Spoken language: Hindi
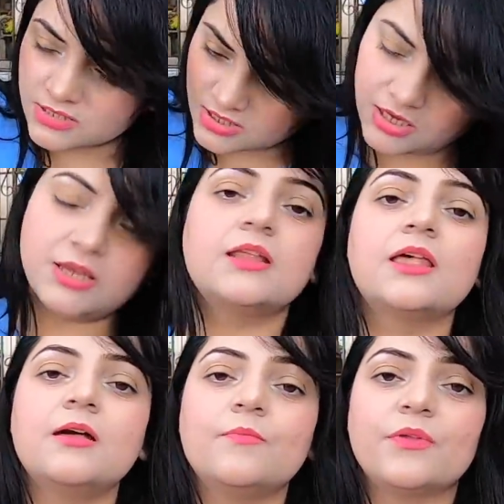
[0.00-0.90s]

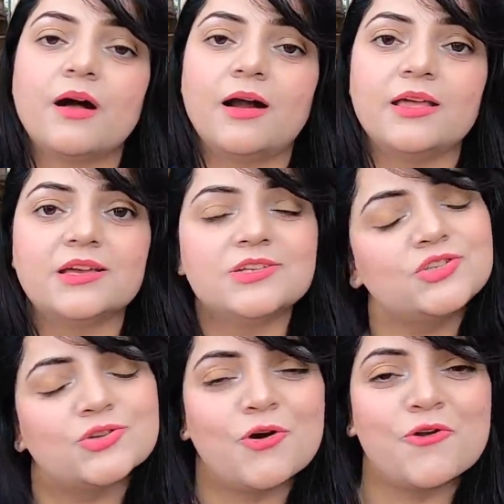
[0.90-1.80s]
सीधे गाड़ी के
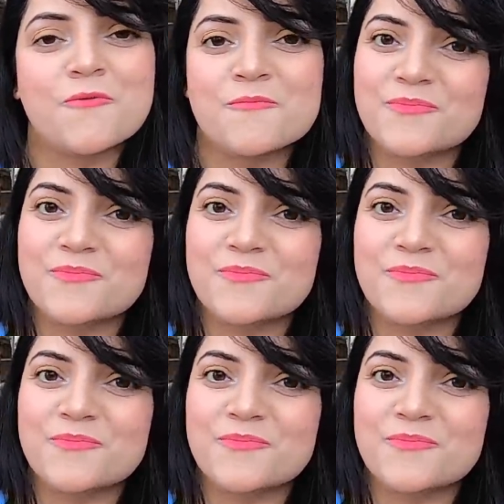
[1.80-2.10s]
शोरूम